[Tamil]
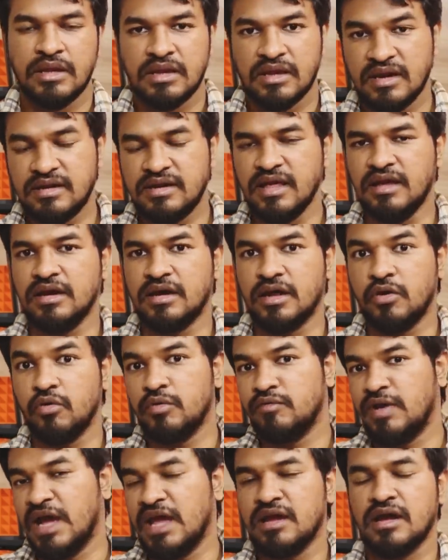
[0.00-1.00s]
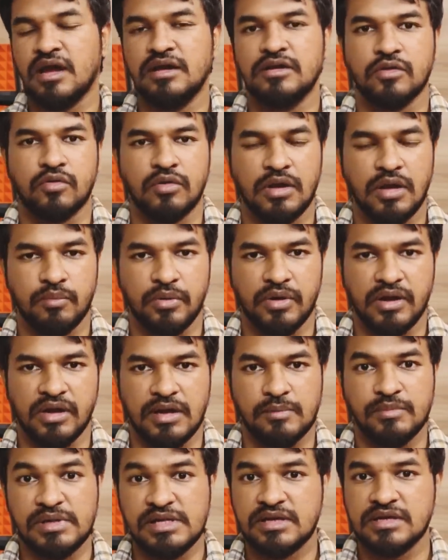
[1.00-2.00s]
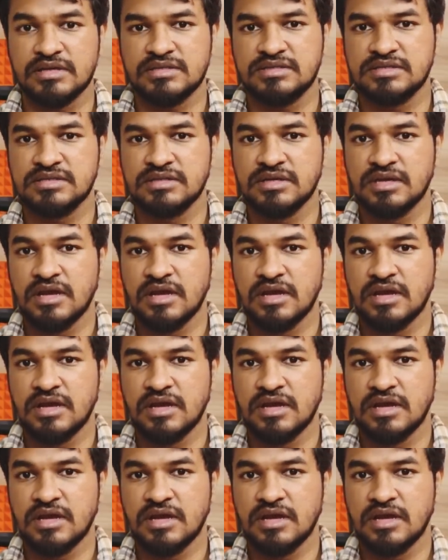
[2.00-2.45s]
கிட்ட இருக்கிற ஒரு வயக்காட்டுக்குள்ளே போகிறாங்க பில்கிஸ்